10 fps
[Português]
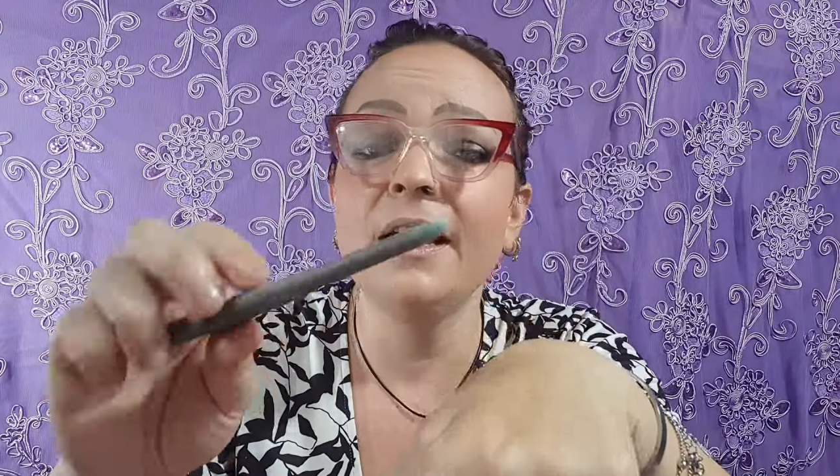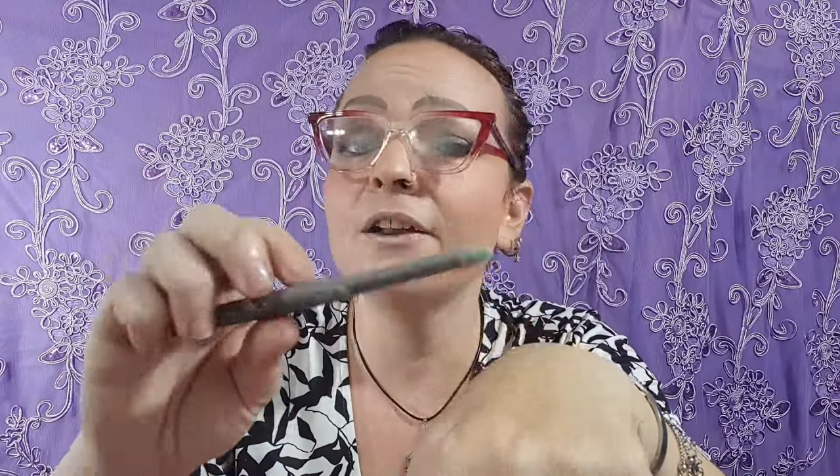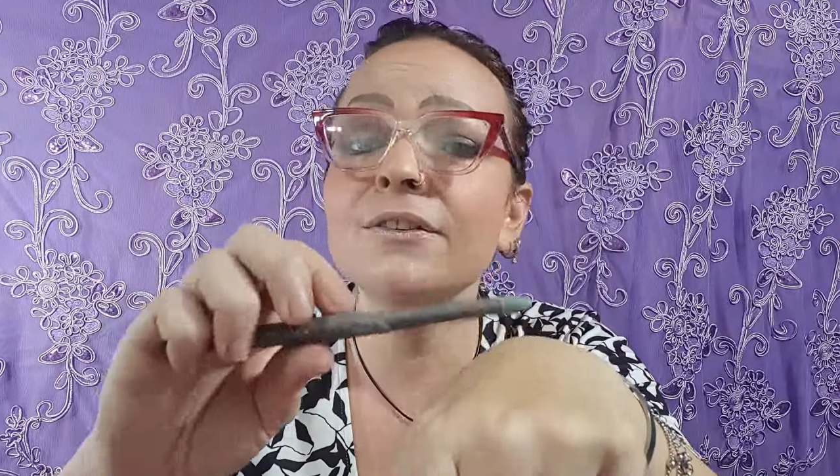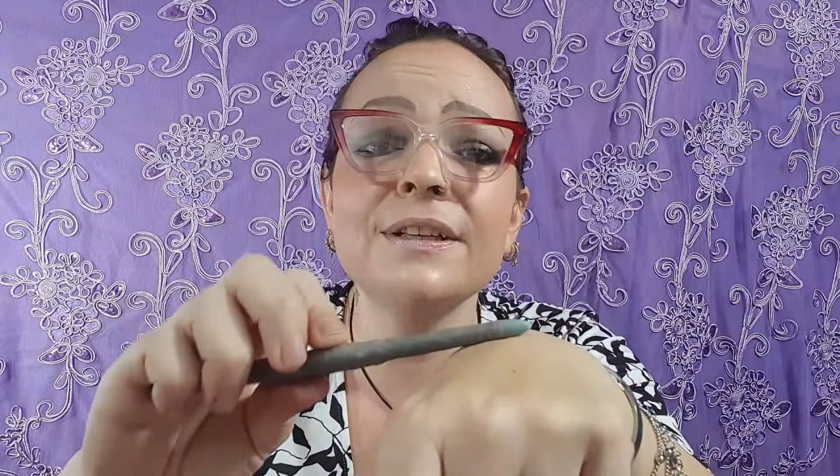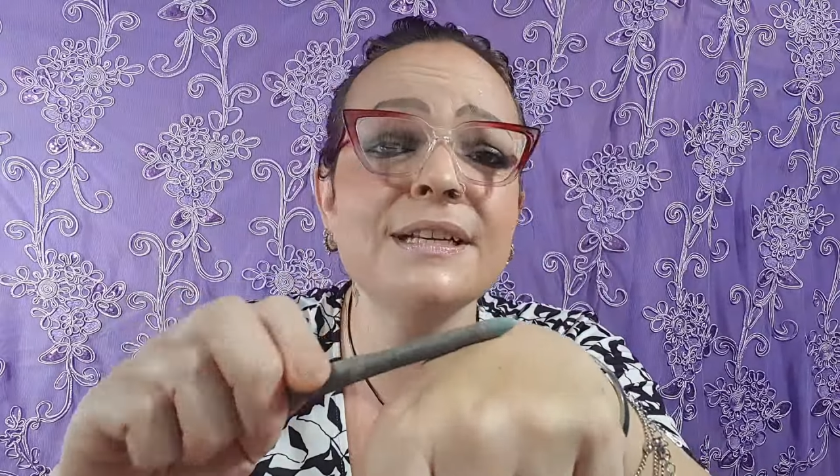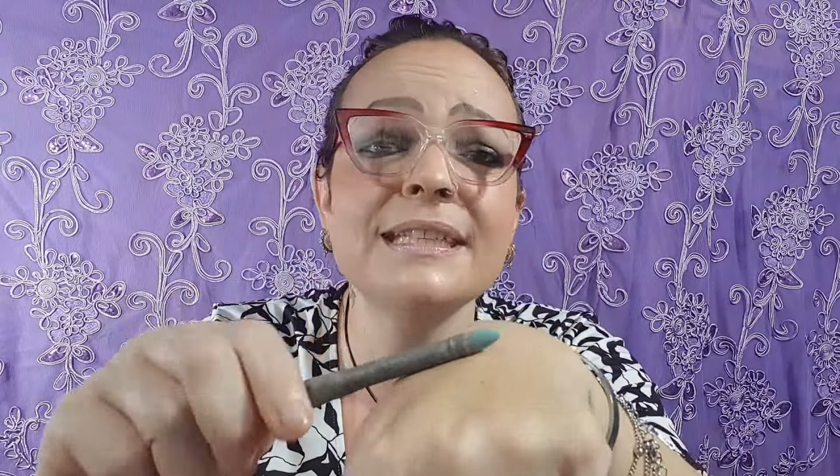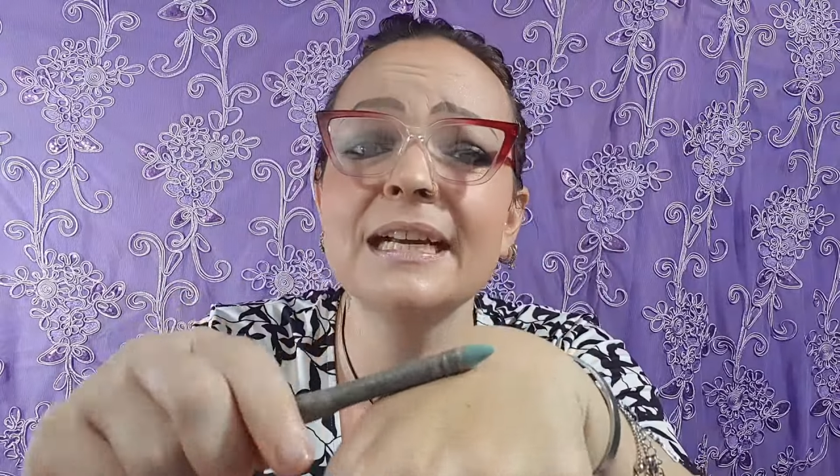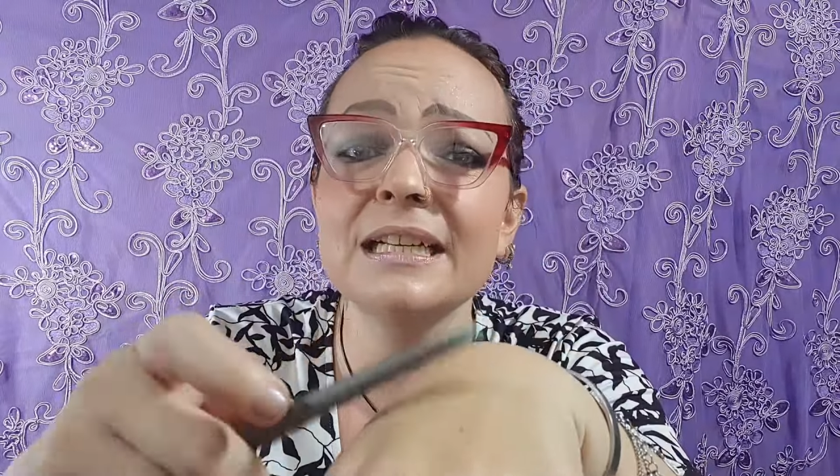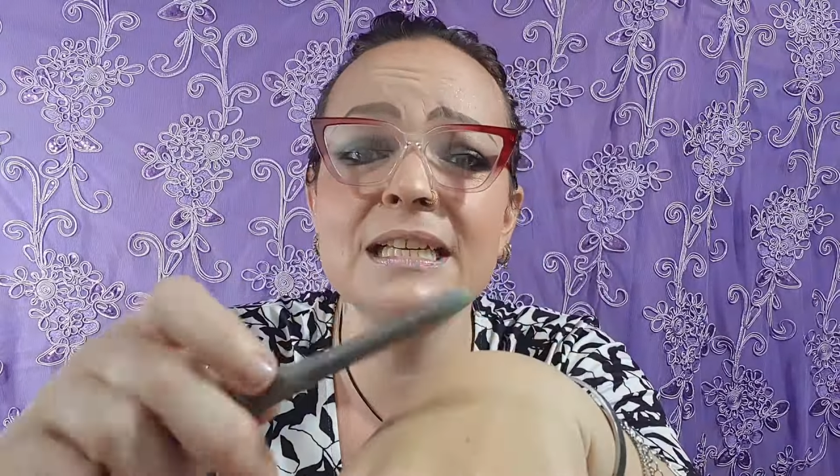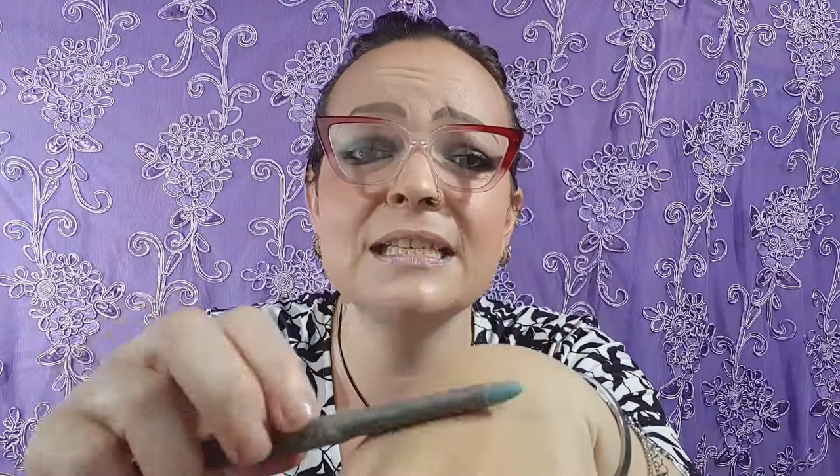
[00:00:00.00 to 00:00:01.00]
eu não tenho a
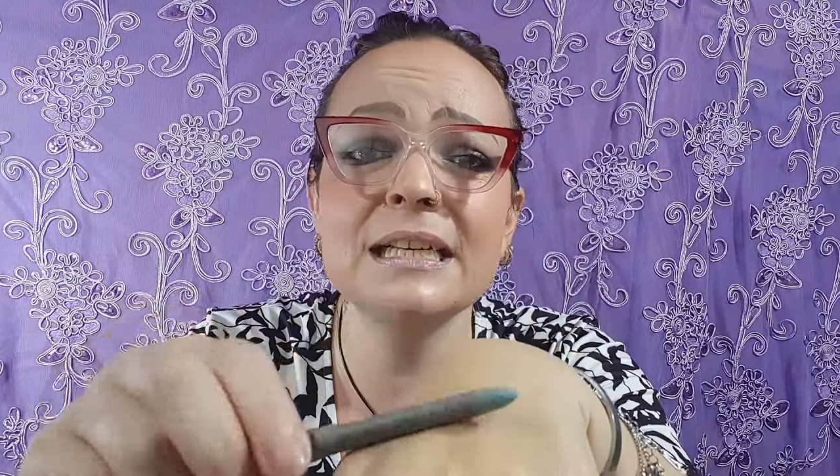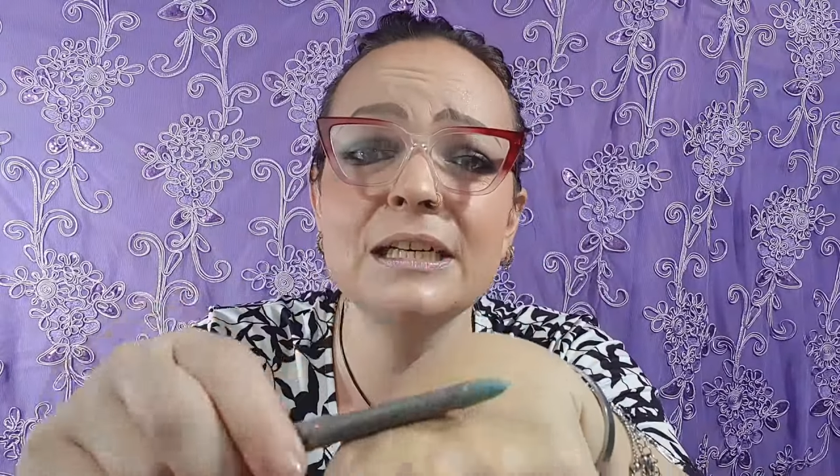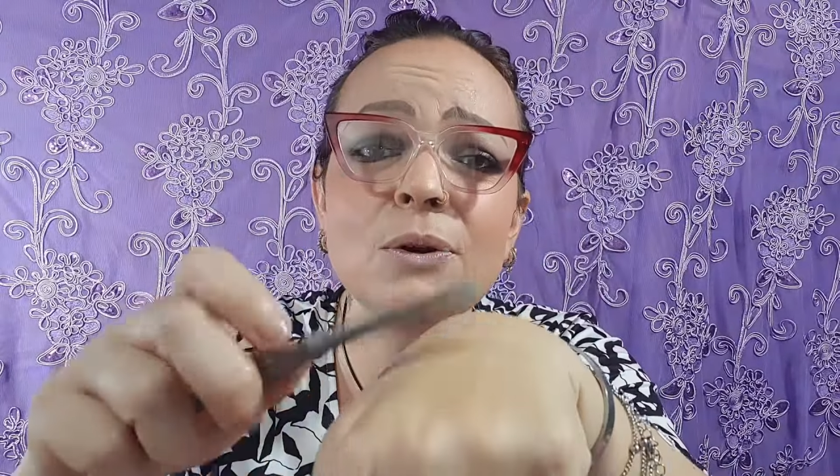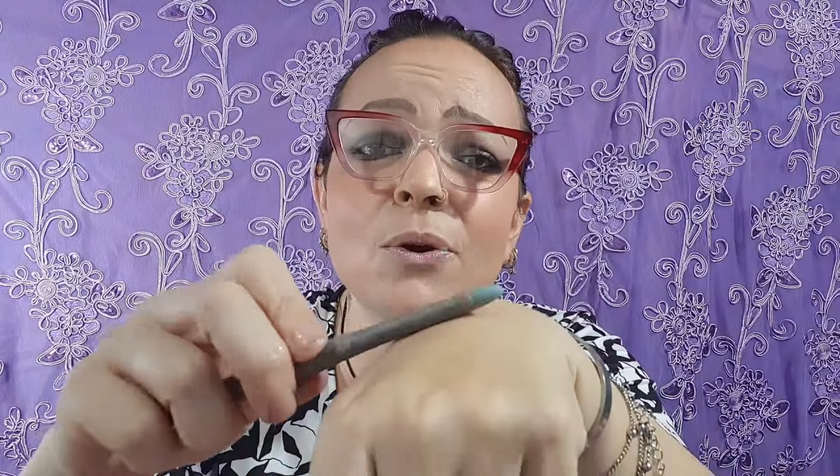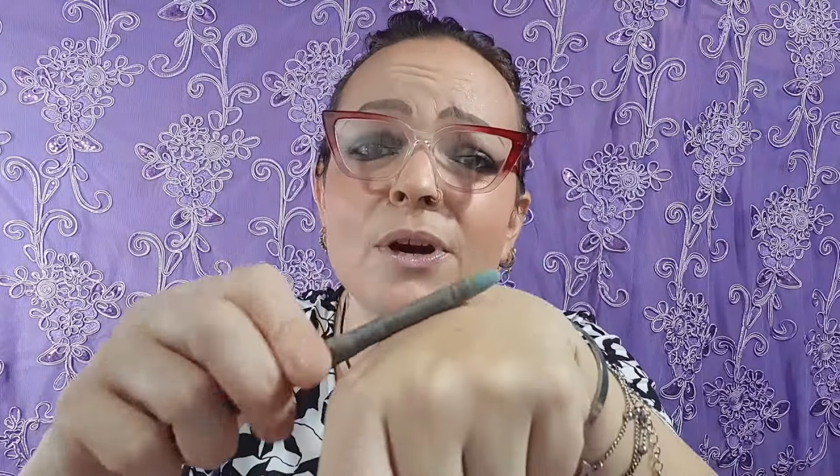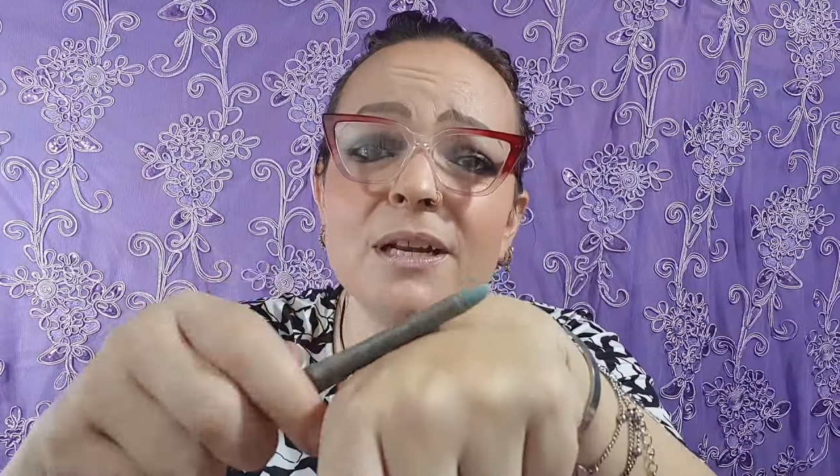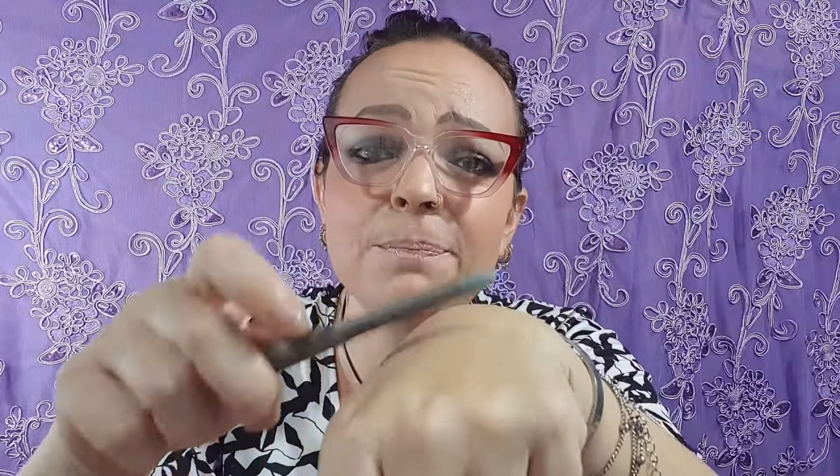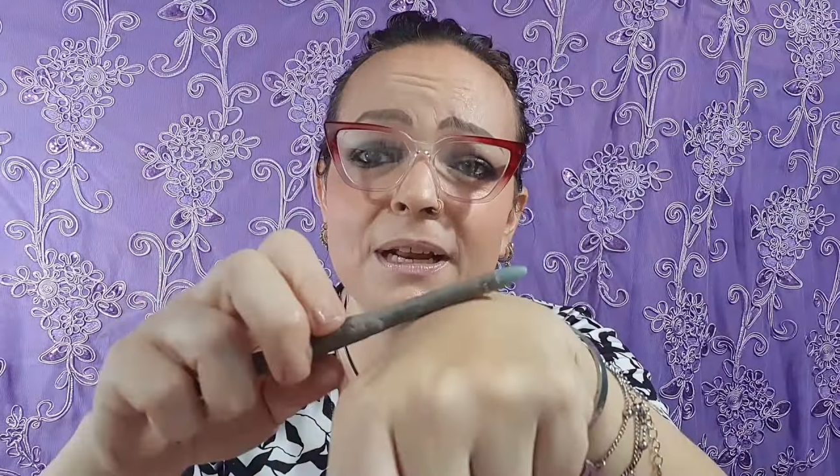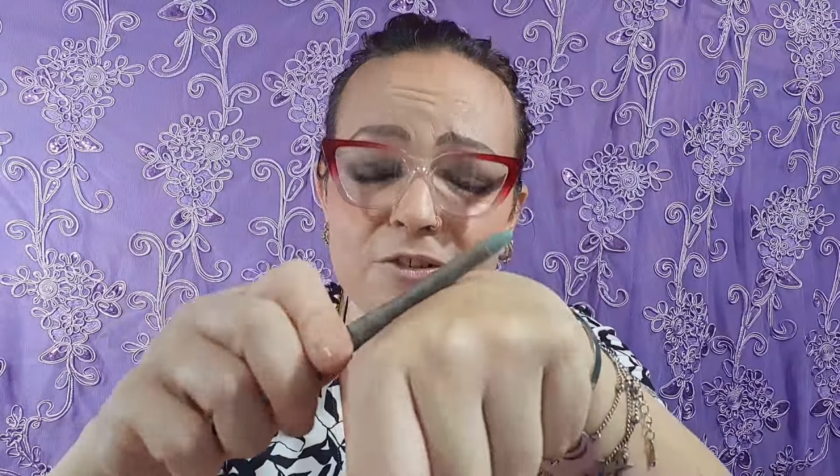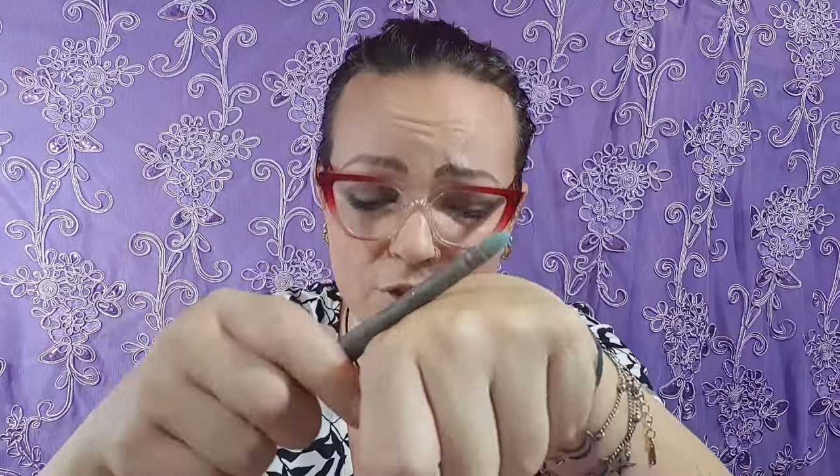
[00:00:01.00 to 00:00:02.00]
esteca de silicone
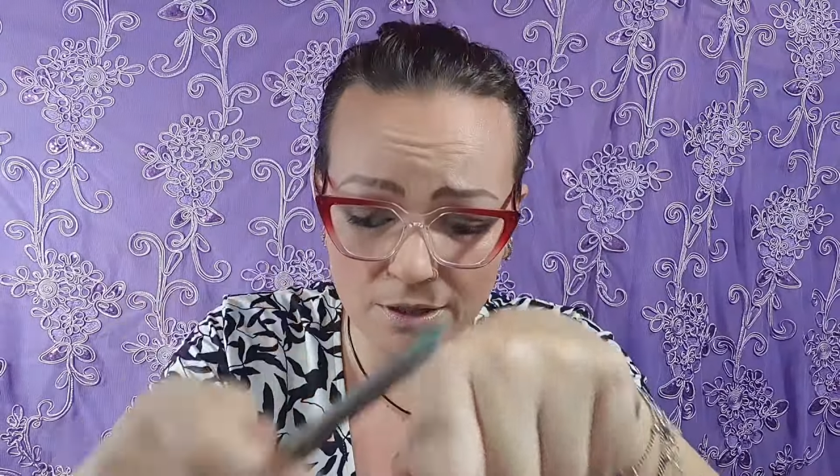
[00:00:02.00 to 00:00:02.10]
pra...